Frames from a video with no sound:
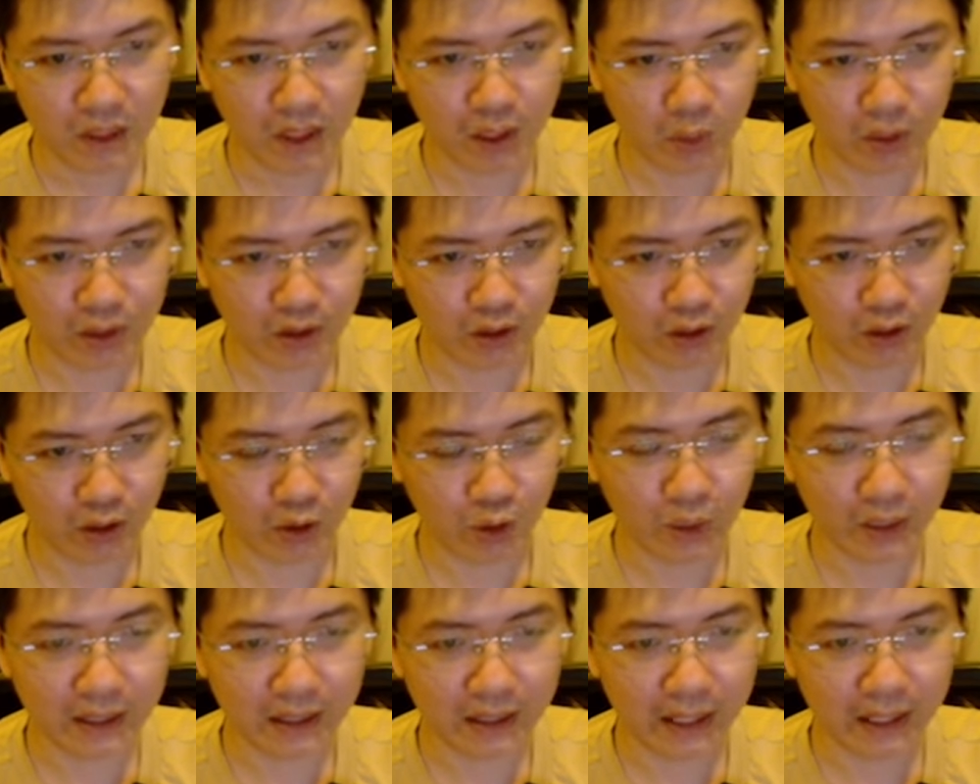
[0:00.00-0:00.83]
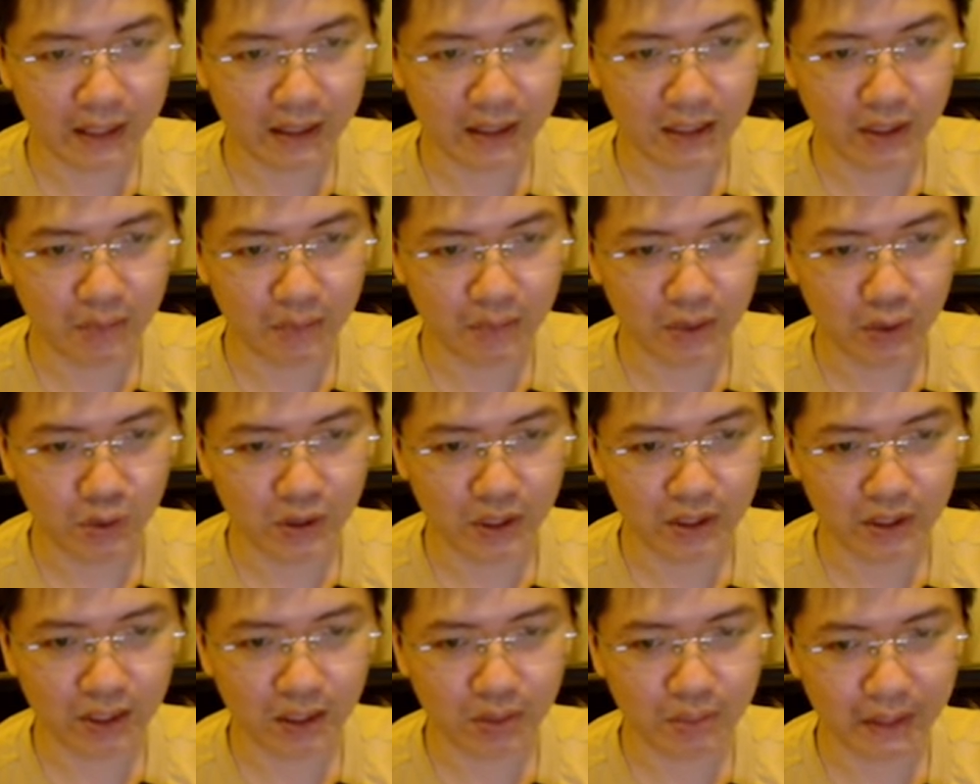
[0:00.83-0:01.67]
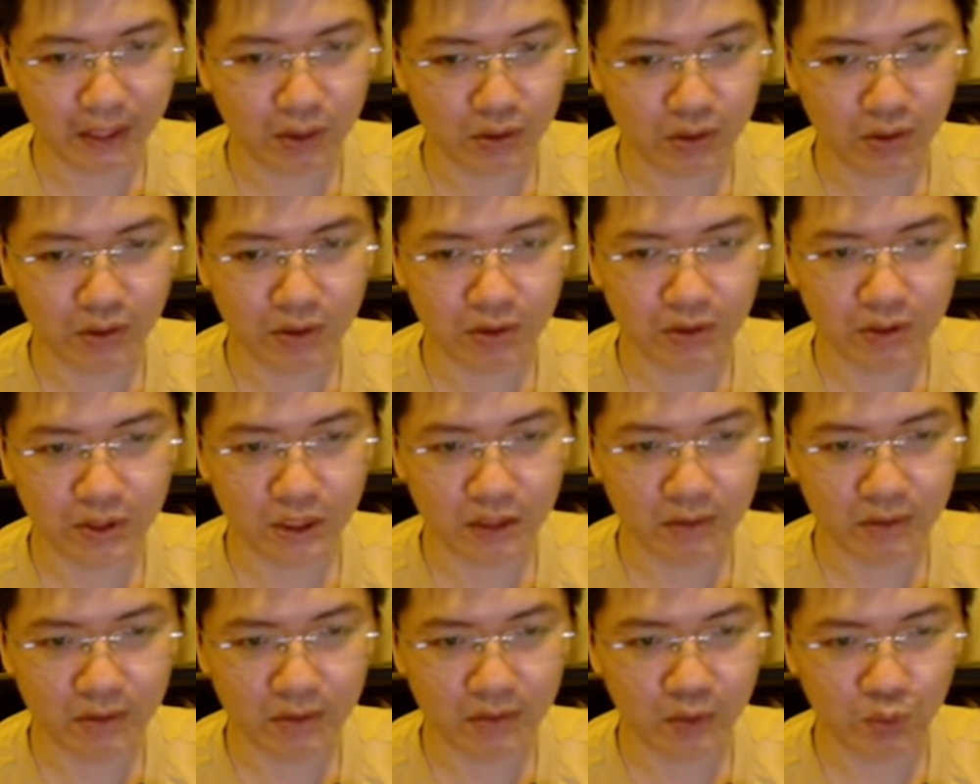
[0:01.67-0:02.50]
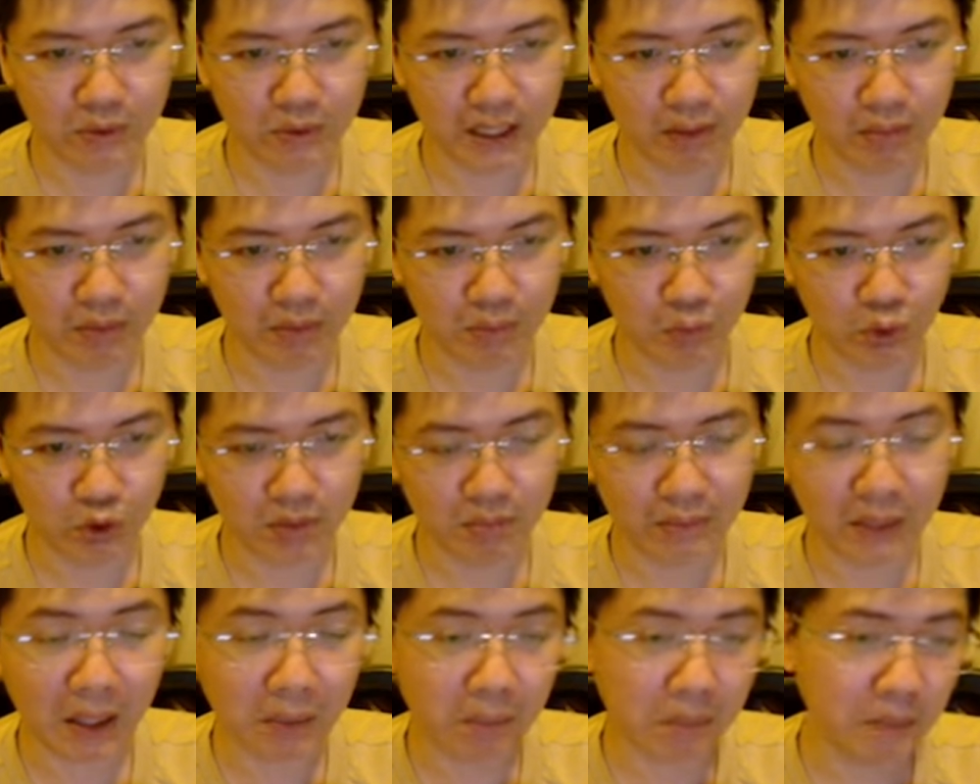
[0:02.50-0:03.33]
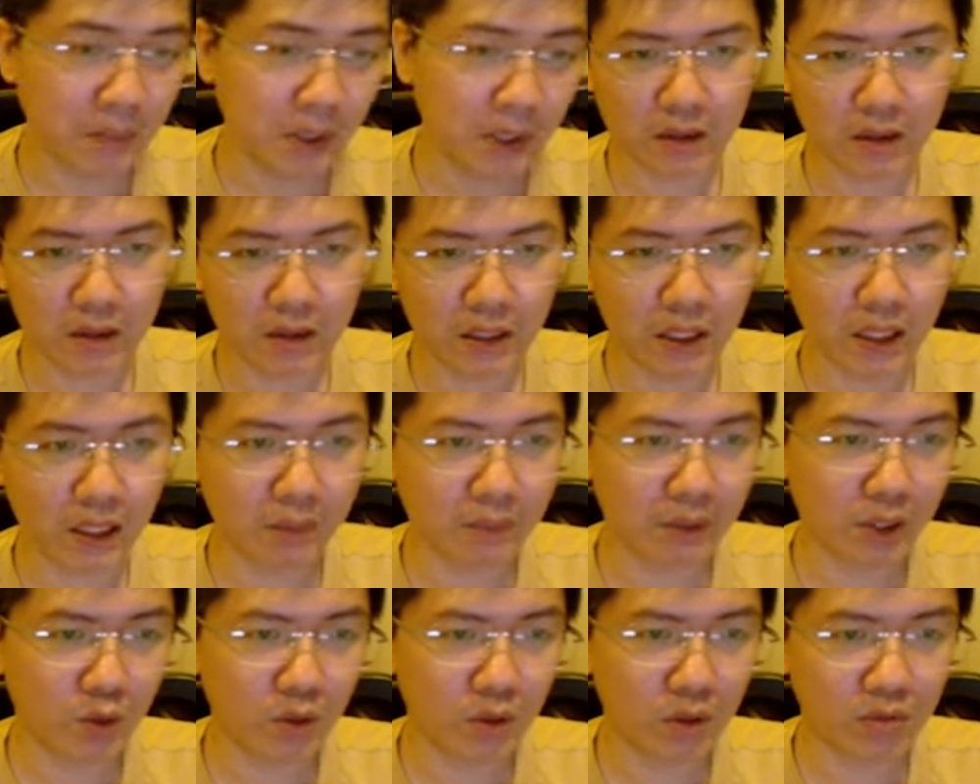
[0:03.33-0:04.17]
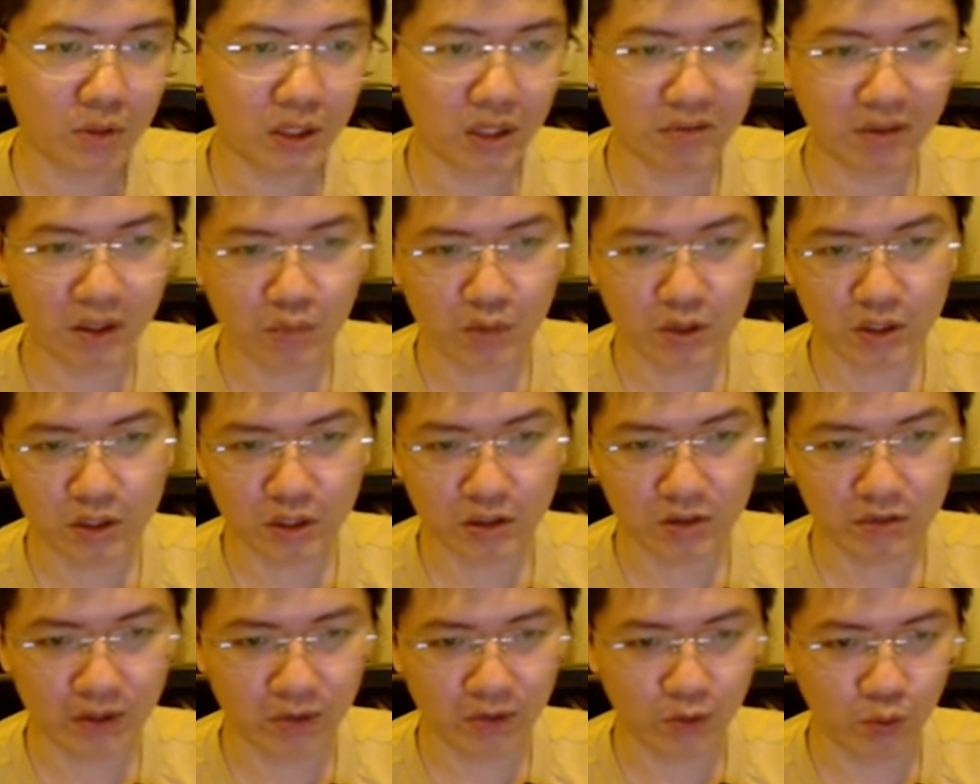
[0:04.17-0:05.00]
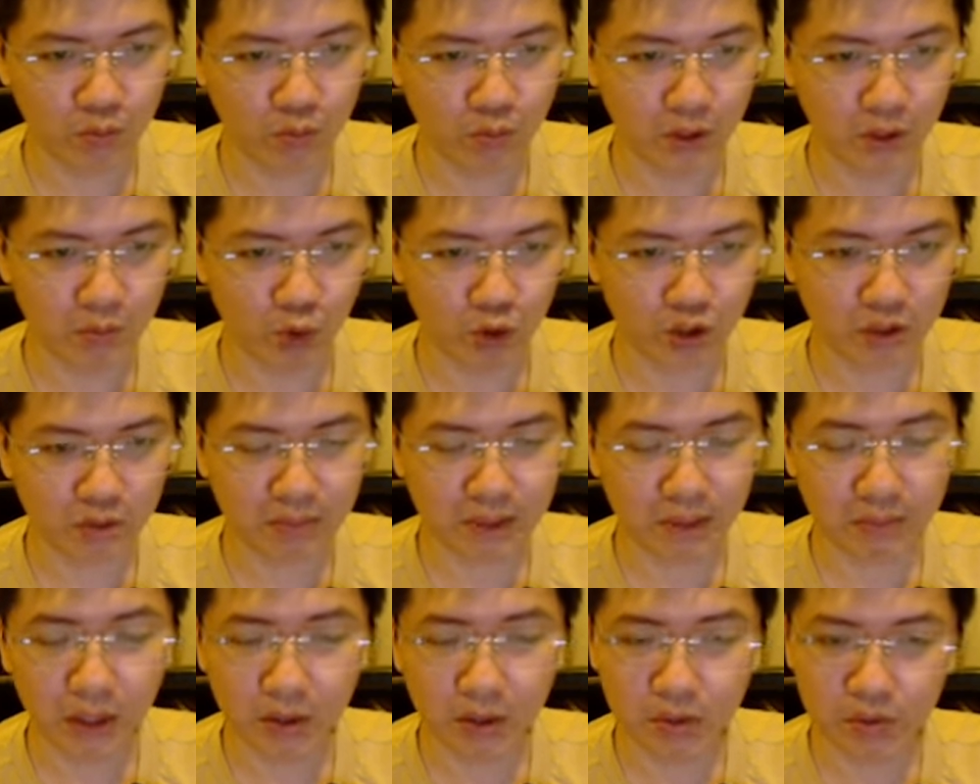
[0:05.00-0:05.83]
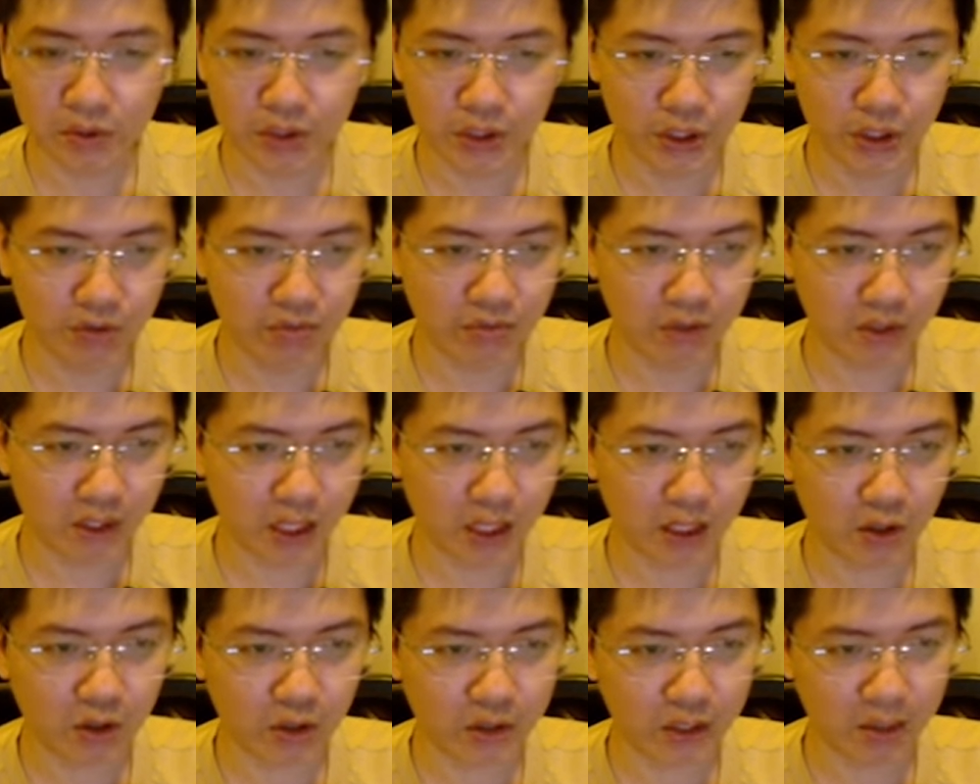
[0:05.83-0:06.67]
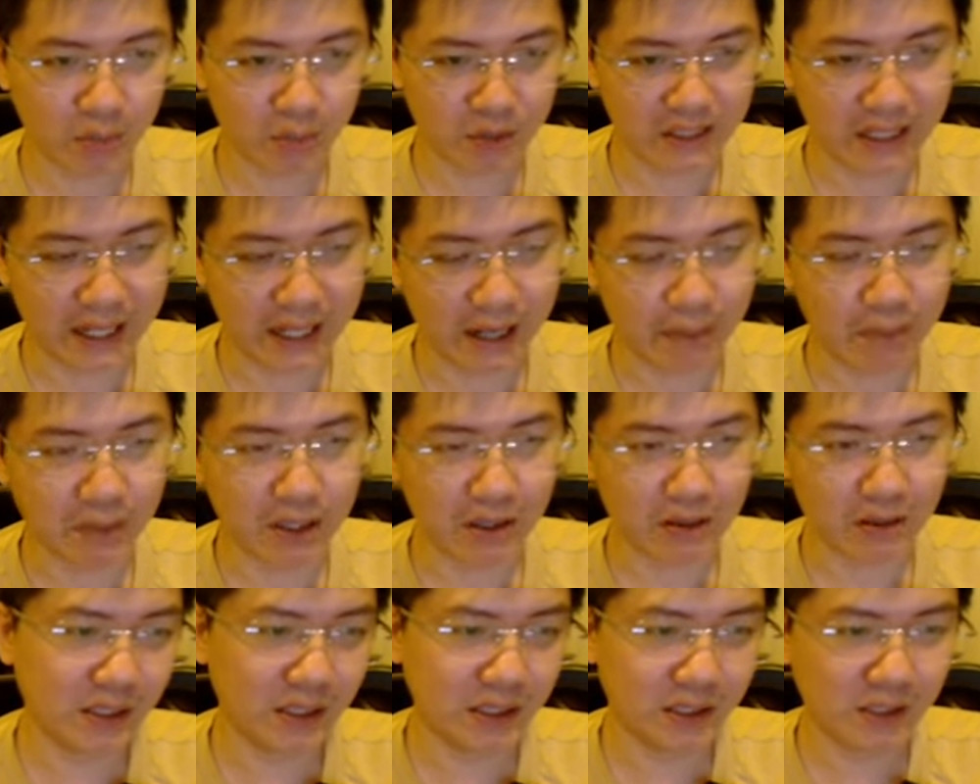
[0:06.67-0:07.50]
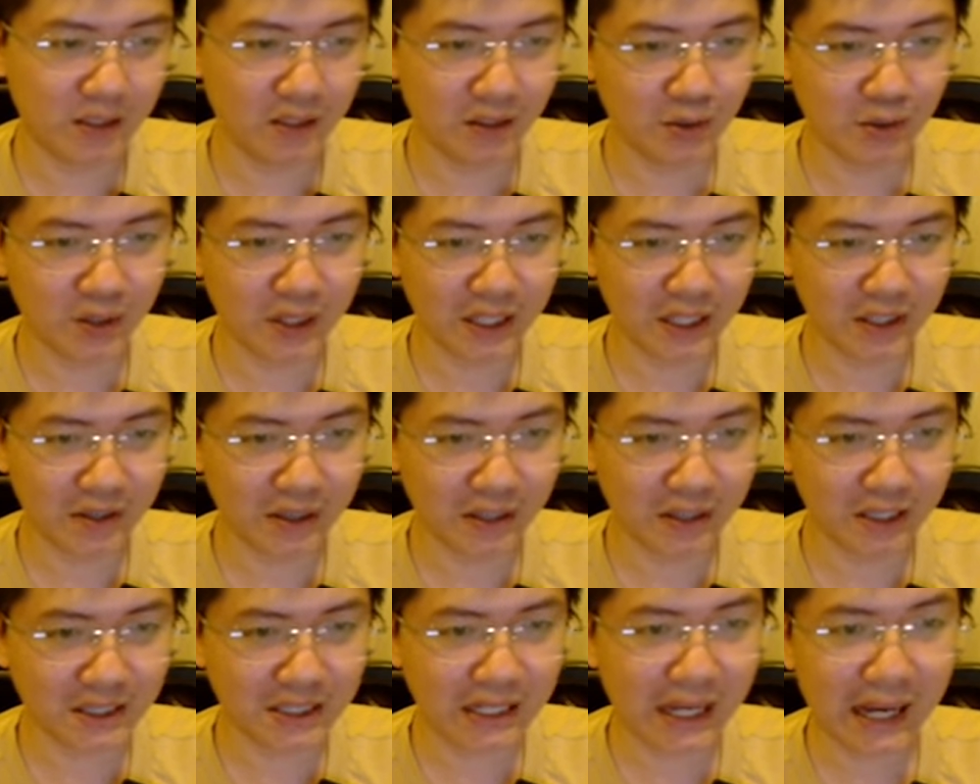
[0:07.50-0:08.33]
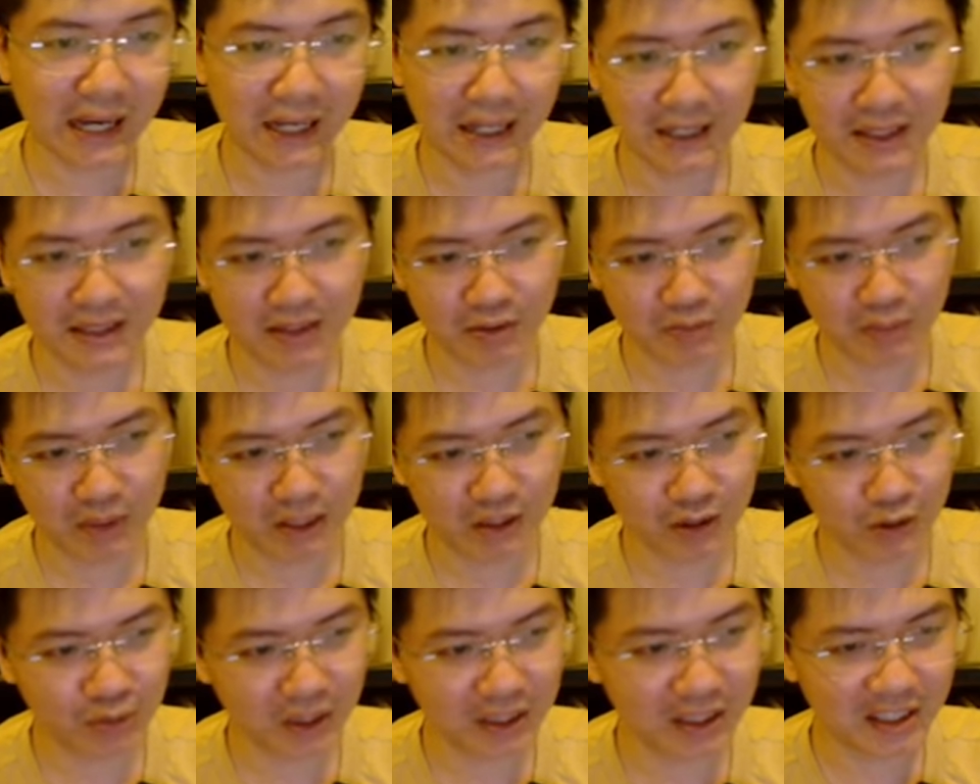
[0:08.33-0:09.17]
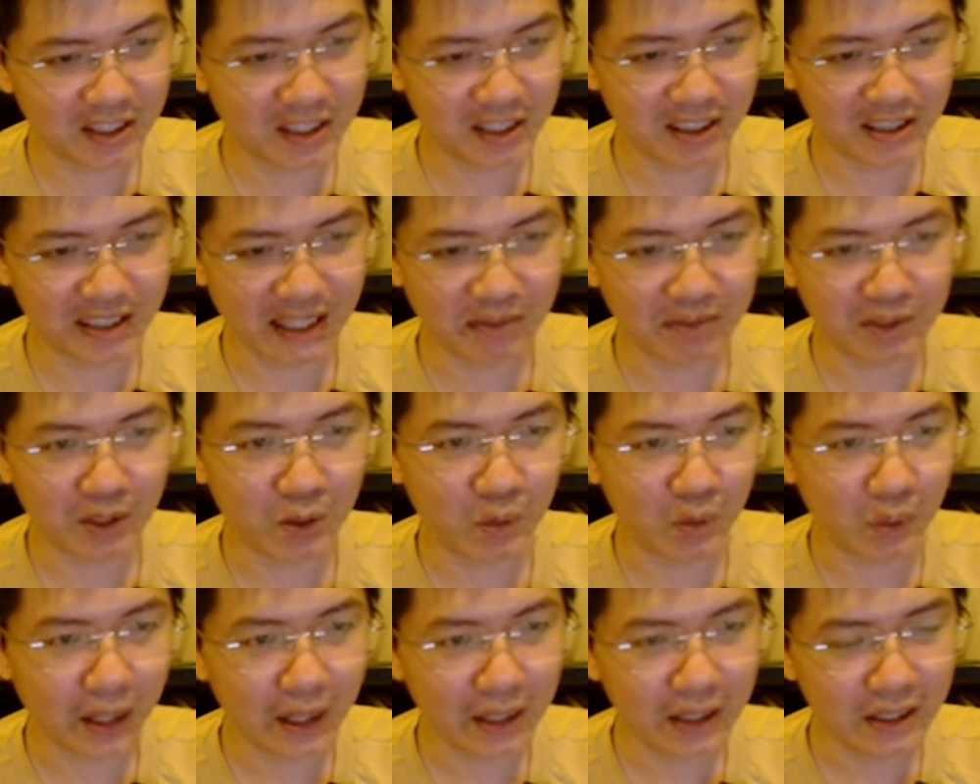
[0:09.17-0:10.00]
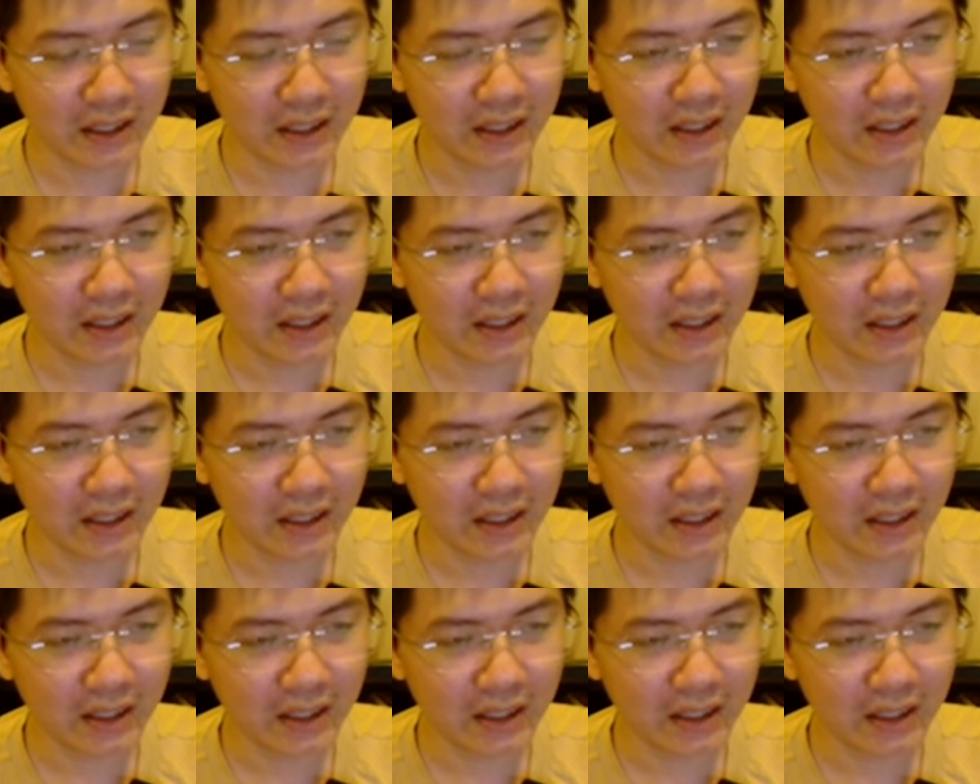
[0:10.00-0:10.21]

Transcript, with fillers: thì hoàn toàn có khả năng cái nhịp điều chỉnh tiếp theo của nó nó rơi về vùng giá 11.5 tất nhiên là mình cũng không kỳ vọng nó rơi về vùng 11.5 đâu vì cái con này mà giảm ấy thì thị trường có khi nó lại đi xa mình không thích thị trường giảm nhiều quá